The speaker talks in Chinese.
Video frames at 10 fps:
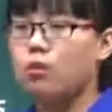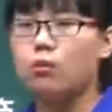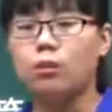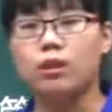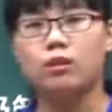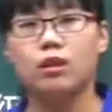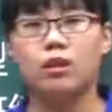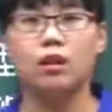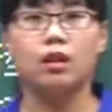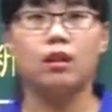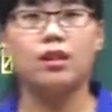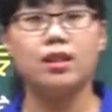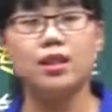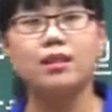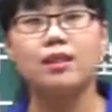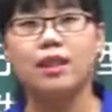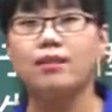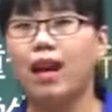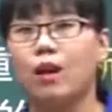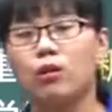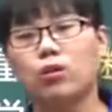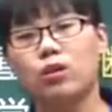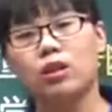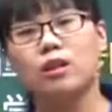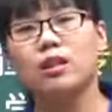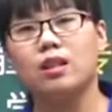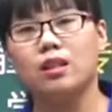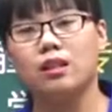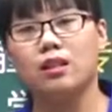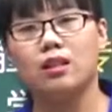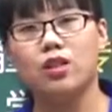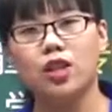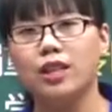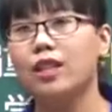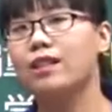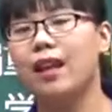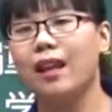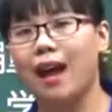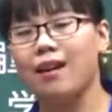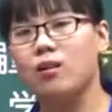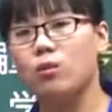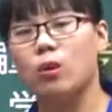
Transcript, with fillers: 我们呃近现代或者说呃这些年来，